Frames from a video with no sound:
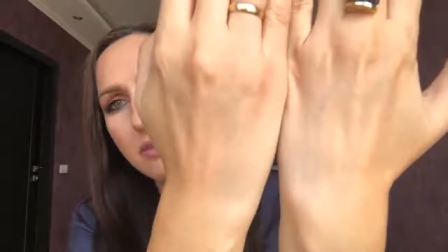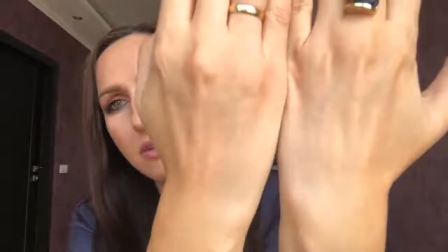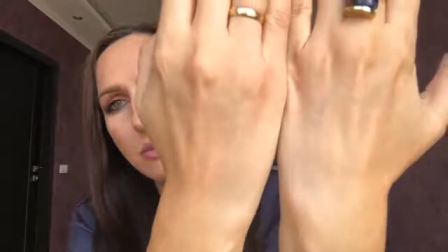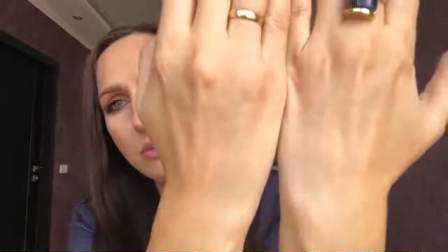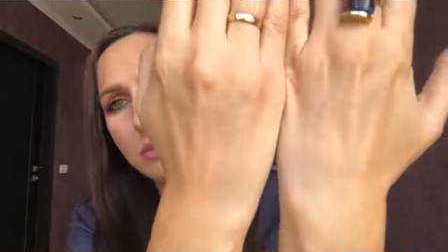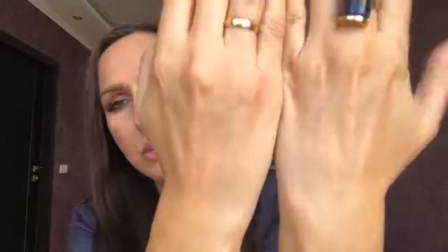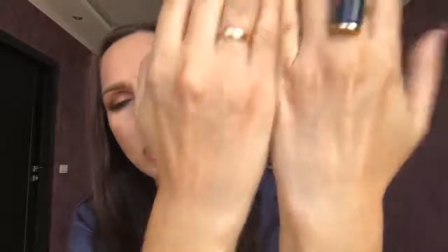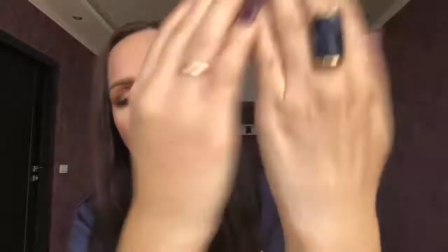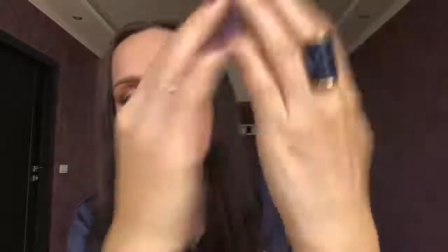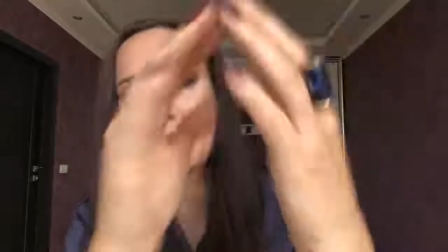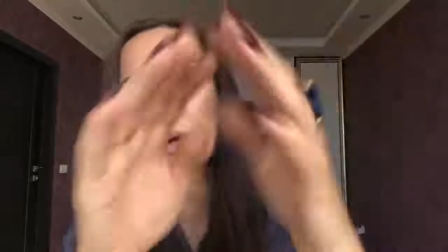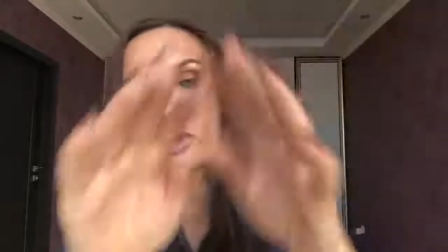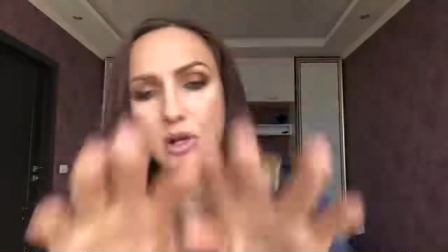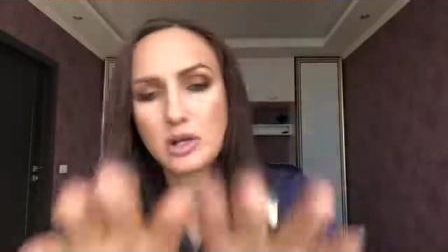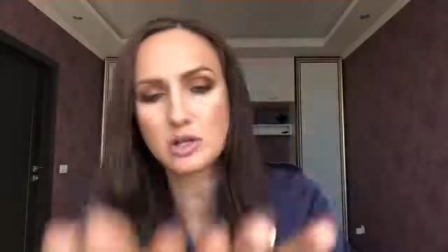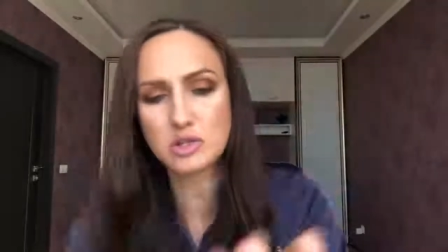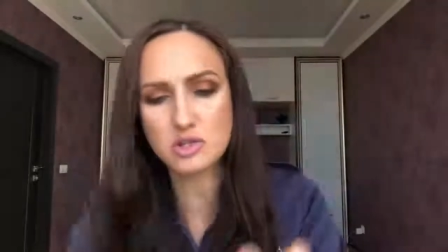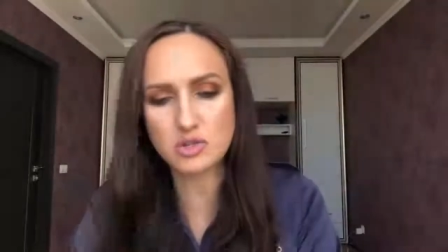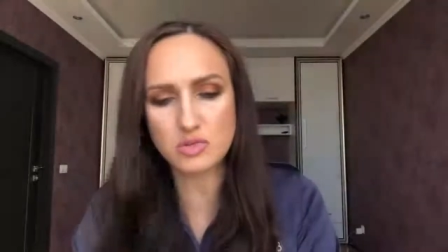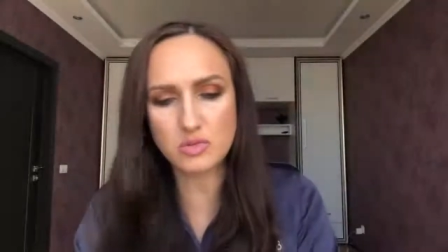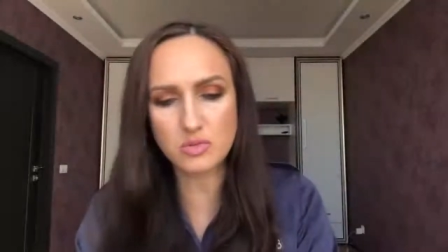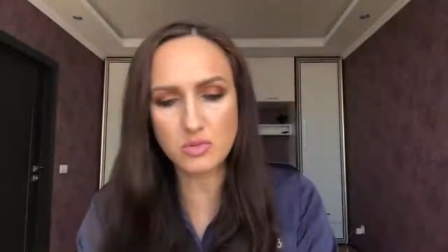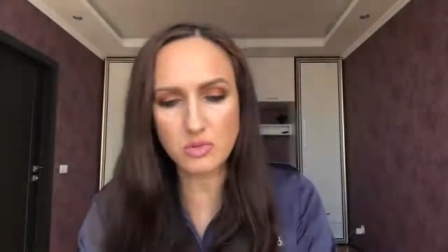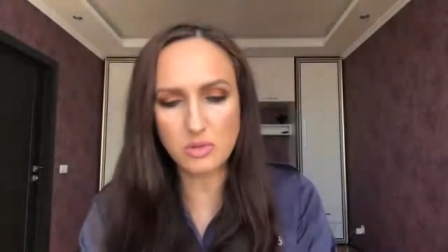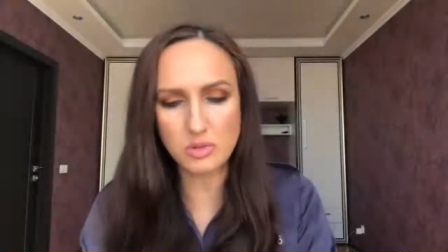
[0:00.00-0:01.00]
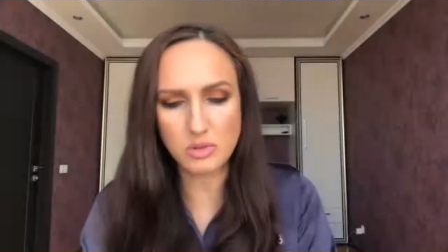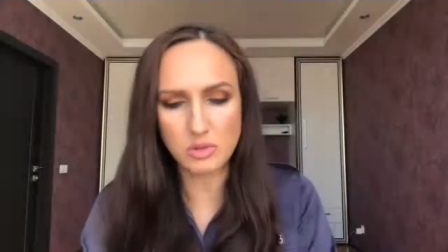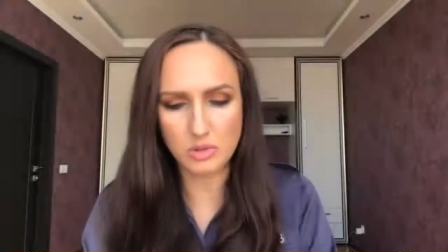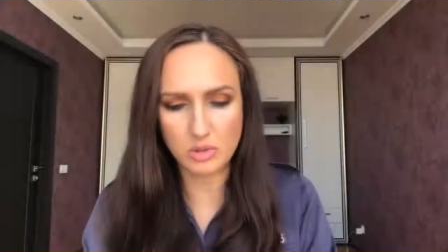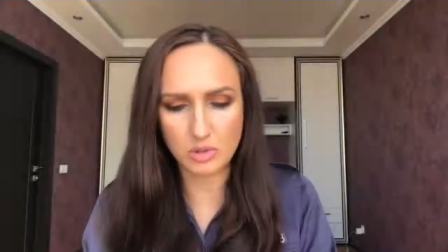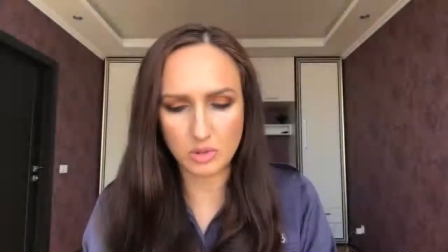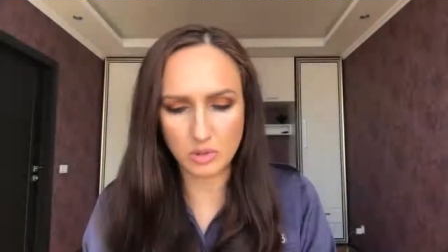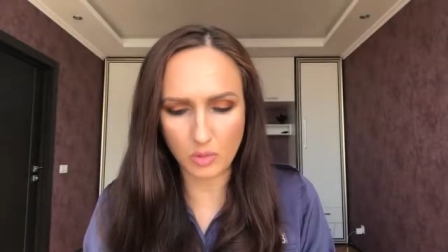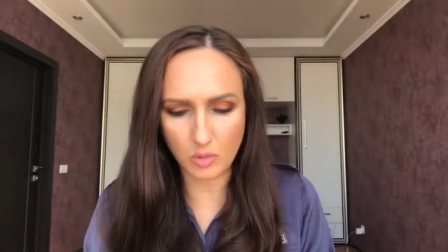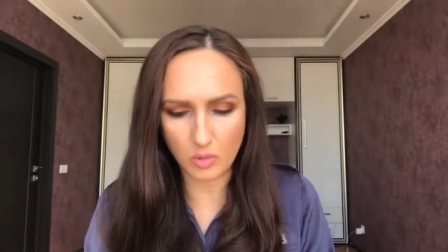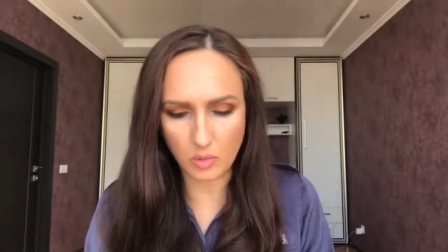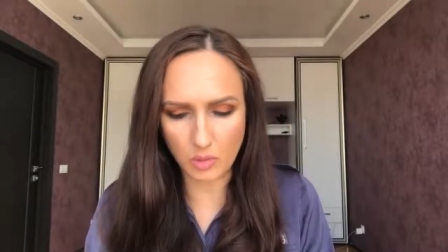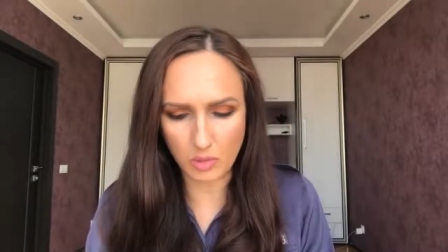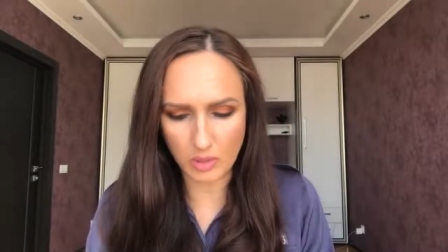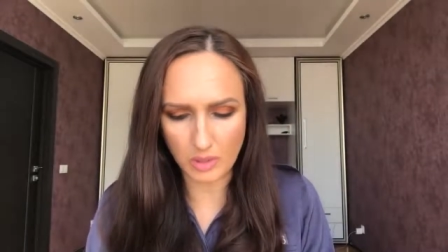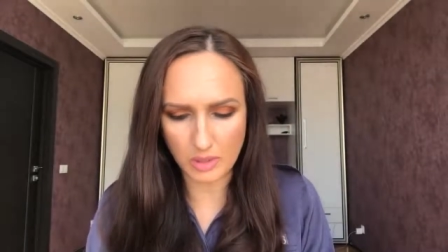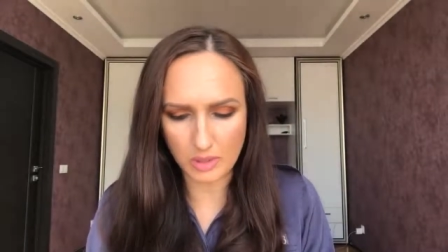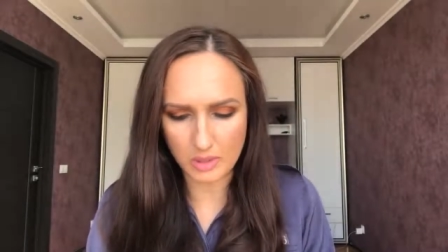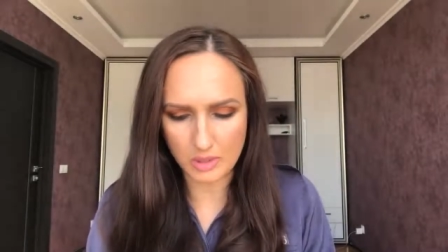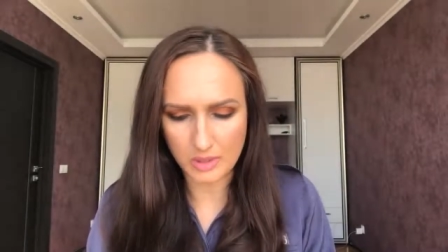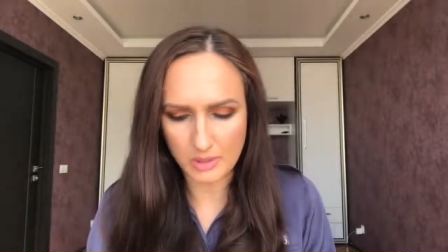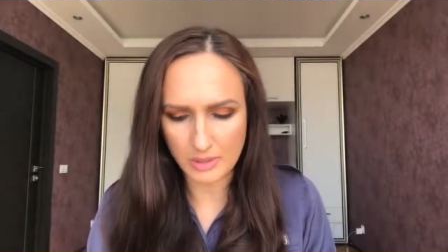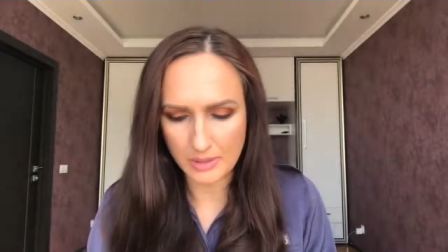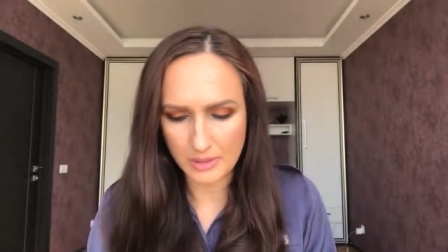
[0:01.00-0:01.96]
вам не покажу, но